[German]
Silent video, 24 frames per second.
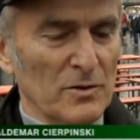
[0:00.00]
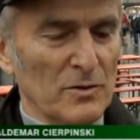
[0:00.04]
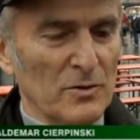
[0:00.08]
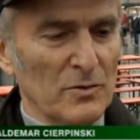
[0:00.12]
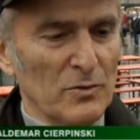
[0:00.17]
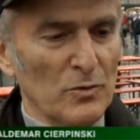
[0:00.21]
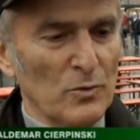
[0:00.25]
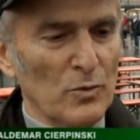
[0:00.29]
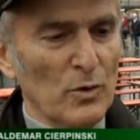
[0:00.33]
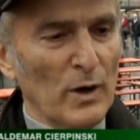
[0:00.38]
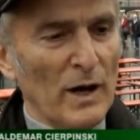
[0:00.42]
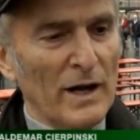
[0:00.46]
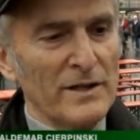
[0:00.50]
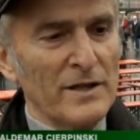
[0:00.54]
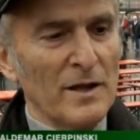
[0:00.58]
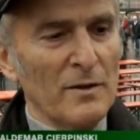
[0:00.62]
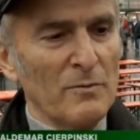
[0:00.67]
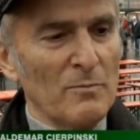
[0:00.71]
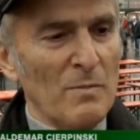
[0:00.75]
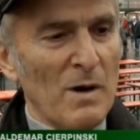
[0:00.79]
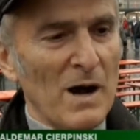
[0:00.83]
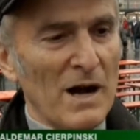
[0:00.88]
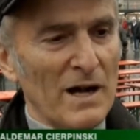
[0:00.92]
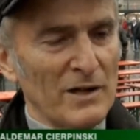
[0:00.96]
nur an
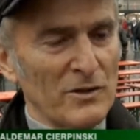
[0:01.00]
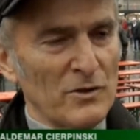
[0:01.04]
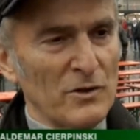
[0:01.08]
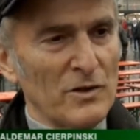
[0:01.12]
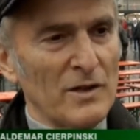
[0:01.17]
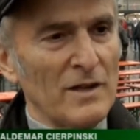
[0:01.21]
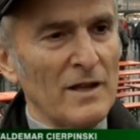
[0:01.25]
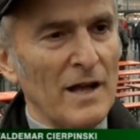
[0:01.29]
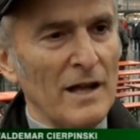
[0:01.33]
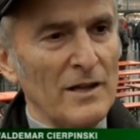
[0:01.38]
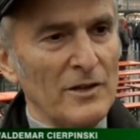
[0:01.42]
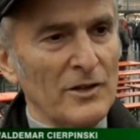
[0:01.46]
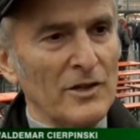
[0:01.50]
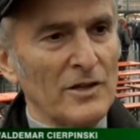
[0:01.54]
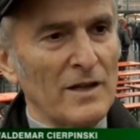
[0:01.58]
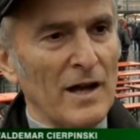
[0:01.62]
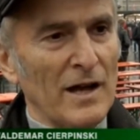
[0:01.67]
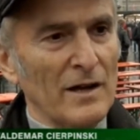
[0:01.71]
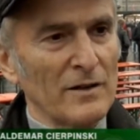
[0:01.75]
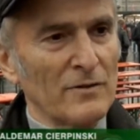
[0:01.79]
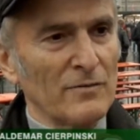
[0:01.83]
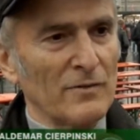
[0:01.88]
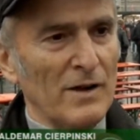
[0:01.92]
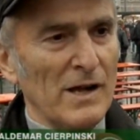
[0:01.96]
den Marathon in Halle
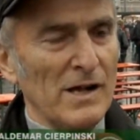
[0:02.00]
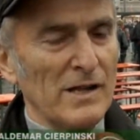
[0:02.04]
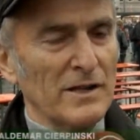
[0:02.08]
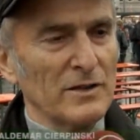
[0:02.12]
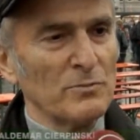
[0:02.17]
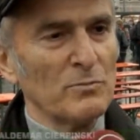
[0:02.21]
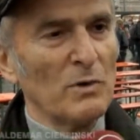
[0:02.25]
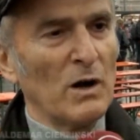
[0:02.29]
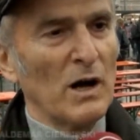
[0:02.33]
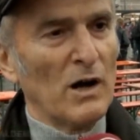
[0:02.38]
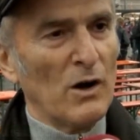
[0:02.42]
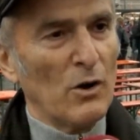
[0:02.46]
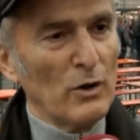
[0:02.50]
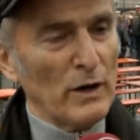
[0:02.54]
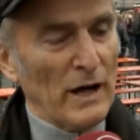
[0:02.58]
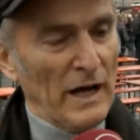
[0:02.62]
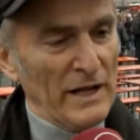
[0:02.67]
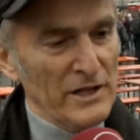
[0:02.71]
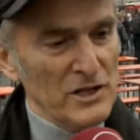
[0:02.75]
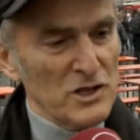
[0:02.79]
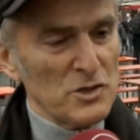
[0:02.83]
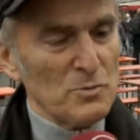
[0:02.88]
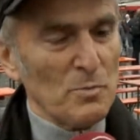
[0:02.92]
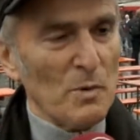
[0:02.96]
gedacht, weil ich immer auch
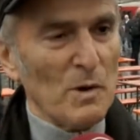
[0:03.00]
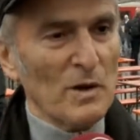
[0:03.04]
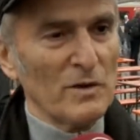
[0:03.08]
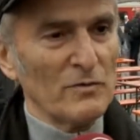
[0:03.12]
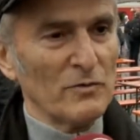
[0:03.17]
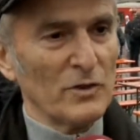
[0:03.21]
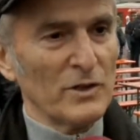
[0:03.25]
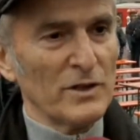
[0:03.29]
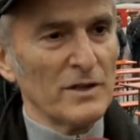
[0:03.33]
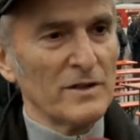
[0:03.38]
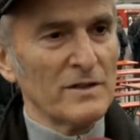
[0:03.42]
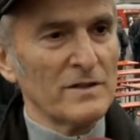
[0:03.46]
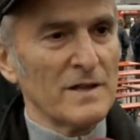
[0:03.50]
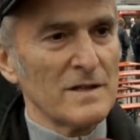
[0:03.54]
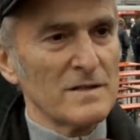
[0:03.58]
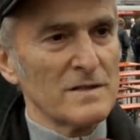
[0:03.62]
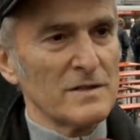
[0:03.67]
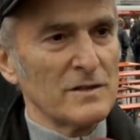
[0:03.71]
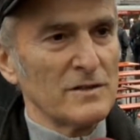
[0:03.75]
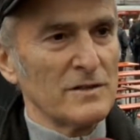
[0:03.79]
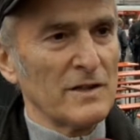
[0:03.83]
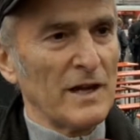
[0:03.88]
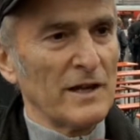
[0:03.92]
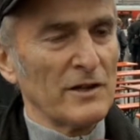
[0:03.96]
angesprochen wurde,
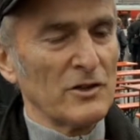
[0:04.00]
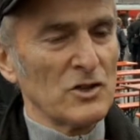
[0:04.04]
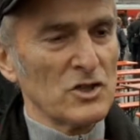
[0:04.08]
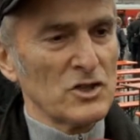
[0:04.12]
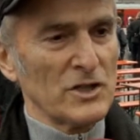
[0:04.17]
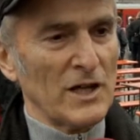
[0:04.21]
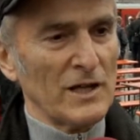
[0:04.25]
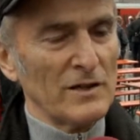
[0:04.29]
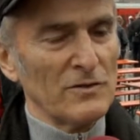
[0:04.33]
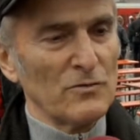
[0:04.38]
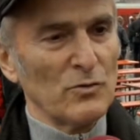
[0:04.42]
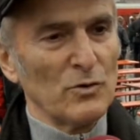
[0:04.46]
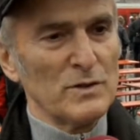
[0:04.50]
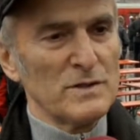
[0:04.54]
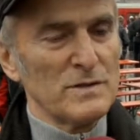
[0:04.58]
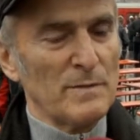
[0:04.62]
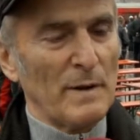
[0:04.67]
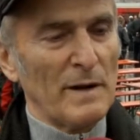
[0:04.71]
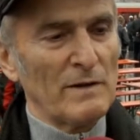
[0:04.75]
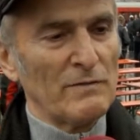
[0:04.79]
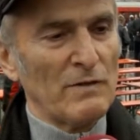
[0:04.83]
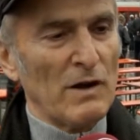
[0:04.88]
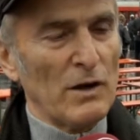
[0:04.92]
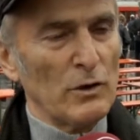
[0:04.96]
dass in einer Stadt, wo ein
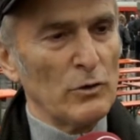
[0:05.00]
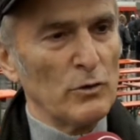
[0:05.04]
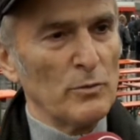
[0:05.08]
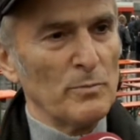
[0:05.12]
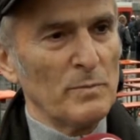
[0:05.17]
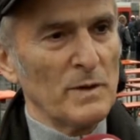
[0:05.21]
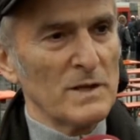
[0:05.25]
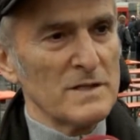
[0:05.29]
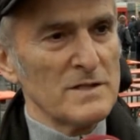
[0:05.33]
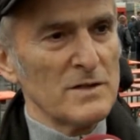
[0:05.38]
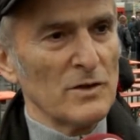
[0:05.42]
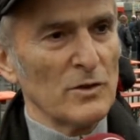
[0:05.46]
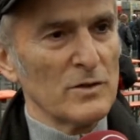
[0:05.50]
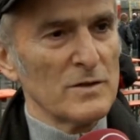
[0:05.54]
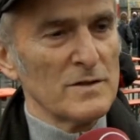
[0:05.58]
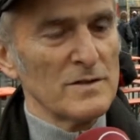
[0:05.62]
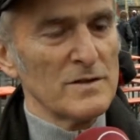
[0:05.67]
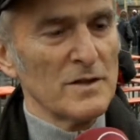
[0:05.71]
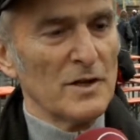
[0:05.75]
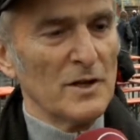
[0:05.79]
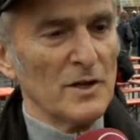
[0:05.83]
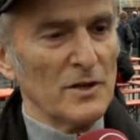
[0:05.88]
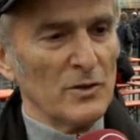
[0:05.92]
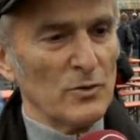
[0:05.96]
zweifacher Olympiasieger
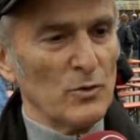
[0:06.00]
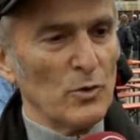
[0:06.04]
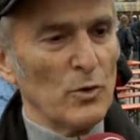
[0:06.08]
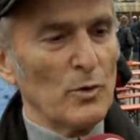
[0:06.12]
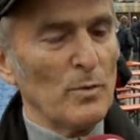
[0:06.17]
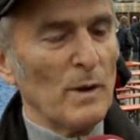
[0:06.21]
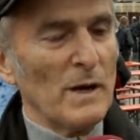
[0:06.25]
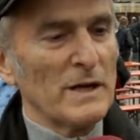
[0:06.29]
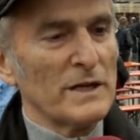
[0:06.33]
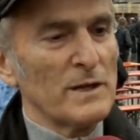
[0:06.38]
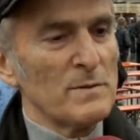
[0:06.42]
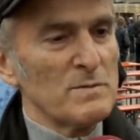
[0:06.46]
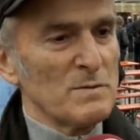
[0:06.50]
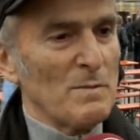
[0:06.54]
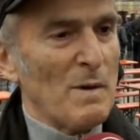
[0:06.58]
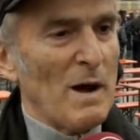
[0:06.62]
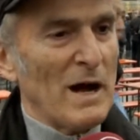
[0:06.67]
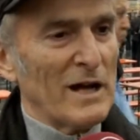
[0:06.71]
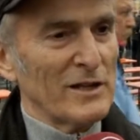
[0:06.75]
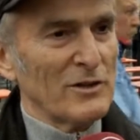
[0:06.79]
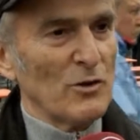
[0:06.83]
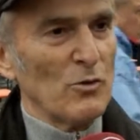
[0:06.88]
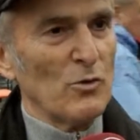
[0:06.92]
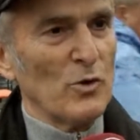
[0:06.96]
ist, überall gibt es
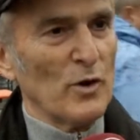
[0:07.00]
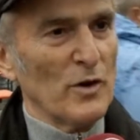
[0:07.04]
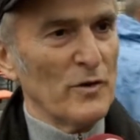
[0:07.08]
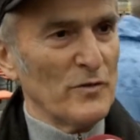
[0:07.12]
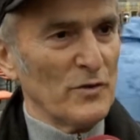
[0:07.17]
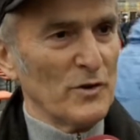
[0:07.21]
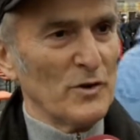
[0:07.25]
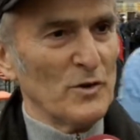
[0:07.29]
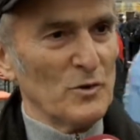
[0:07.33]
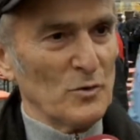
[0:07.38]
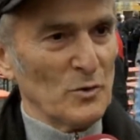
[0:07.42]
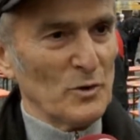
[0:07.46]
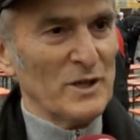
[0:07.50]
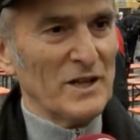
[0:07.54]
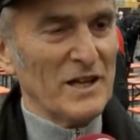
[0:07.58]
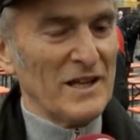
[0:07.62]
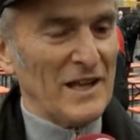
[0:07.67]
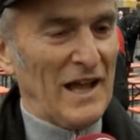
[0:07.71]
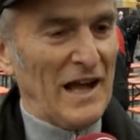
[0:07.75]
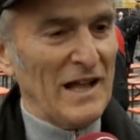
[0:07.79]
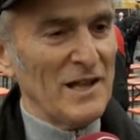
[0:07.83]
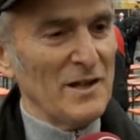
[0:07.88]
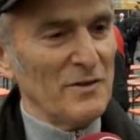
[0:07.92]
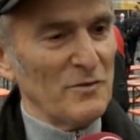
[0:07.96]
Marathonläufe, nur nicht
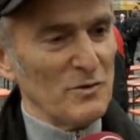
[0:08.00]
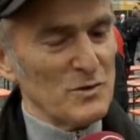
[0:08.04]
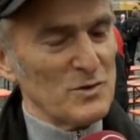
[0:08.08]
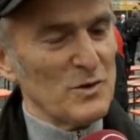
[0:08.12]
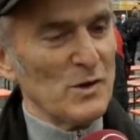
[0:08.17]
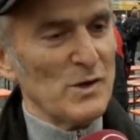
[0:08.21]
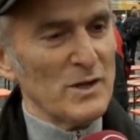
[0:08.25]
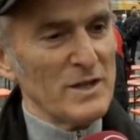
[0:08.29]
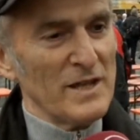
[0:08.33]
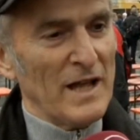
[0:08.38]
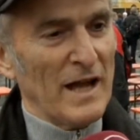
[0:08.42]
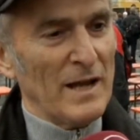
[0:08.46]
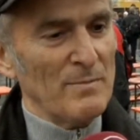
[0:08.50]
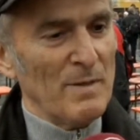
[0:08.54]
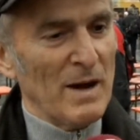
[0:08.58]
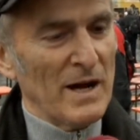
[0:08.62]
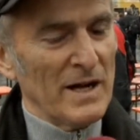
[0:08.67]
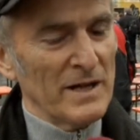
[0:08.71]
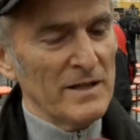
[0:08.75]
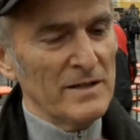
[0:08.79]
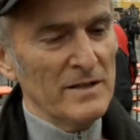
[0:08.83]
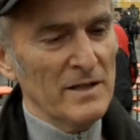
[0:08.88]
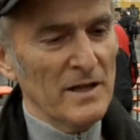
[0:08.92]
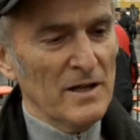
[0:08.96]
in Halle, wir sollten einen
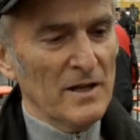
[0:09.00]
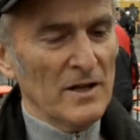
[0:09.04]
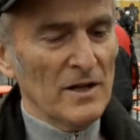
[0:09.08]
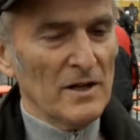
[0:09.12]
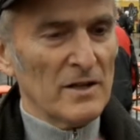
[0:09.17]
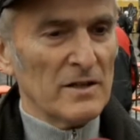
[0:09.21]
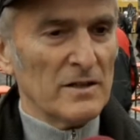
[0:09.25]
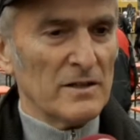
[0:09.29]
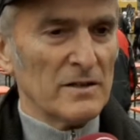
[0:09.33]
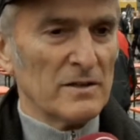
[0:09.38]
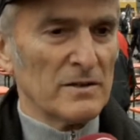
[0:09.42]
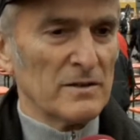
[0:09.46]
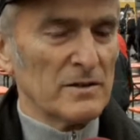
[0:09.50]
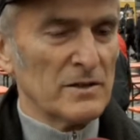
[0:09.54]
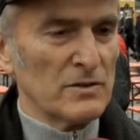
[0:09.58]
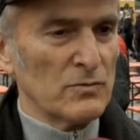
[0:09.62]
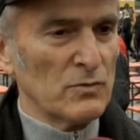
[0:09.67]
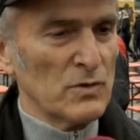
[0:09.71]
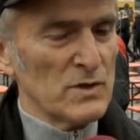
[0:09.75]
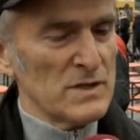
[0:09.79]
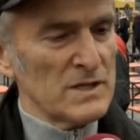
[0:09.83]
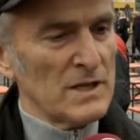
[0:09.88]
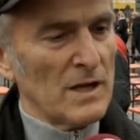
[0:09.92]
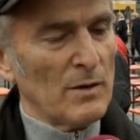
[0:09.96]
machen. Äh, ich
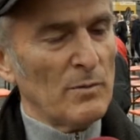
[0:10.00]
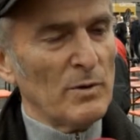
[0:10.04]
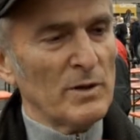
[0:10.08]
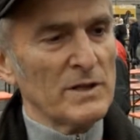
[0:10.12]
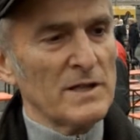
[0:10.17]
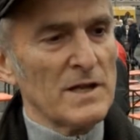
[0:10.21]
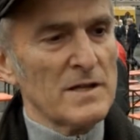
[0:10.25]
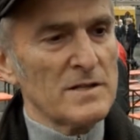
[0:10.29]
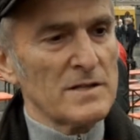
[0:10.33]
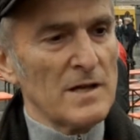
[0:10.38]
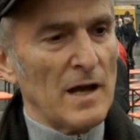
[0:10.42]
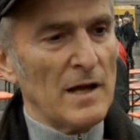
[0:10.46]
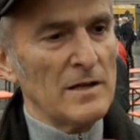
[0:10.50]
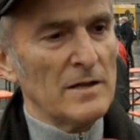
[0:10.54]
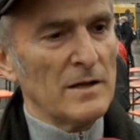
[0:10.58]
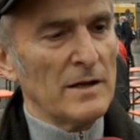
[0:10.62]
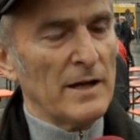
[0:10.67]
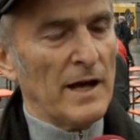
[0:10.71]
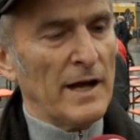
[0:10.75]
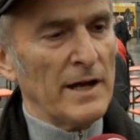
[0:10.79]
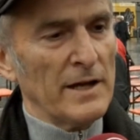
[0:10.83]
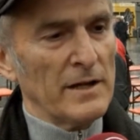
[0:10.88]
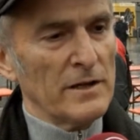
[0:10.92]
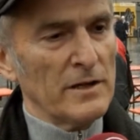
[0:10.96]
wusste aber, dass
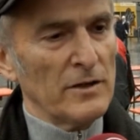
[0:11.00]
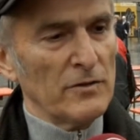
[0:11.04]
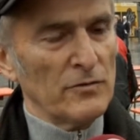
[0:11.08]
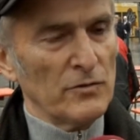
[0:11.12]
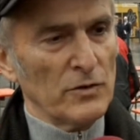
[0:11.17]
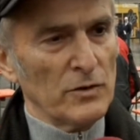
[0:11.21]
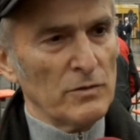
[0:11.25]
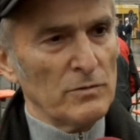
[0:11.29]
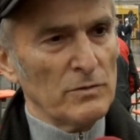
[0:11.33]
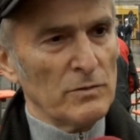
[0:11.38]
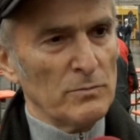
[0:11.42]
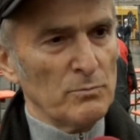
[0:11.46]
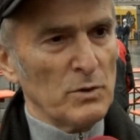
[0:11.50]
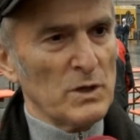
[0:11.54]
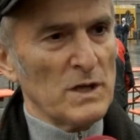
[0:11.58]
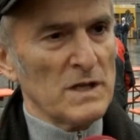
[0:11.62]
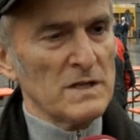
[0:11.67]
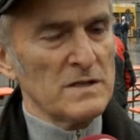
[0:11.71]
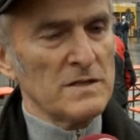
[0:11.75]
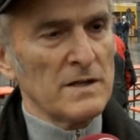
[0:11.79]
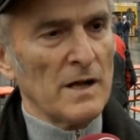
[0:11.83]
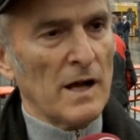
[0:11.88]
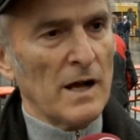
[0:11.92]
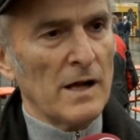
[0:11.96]
Halle eigentlich von
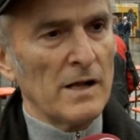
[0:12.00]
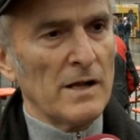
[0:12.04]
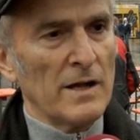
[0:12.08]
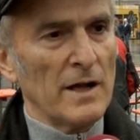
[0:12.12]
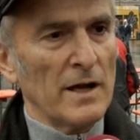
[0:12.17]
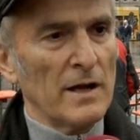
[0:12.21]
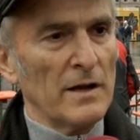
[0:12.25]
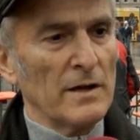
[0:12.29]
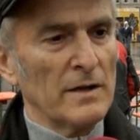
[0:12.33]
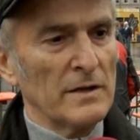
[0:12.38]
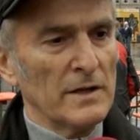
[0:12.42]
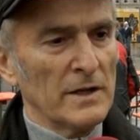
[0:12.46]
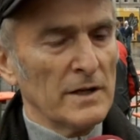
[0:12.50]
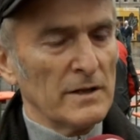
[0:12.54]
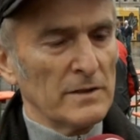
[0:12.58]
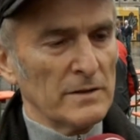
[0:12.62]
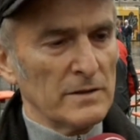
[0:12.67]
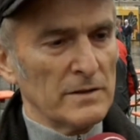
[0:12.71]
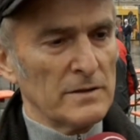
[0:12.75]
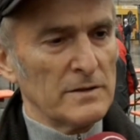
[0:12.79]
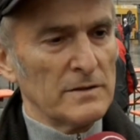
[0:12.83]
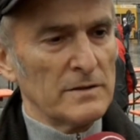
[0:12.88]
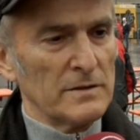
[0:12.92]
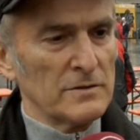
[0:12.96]
Potenzial her
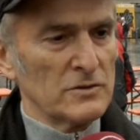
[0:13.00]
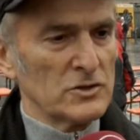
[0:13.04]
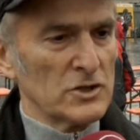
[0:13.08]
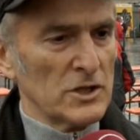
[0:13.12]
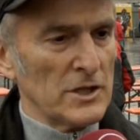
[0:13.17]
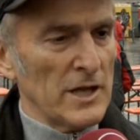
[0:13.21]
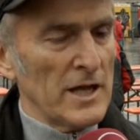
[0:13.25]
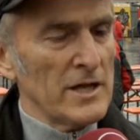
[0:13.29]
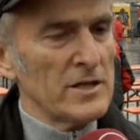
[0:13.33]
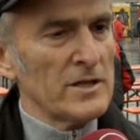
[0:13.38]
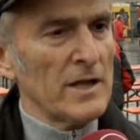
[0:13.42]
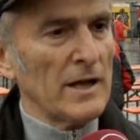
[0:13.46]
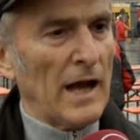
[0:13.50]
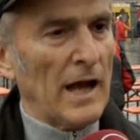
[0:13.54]
äh, schlecht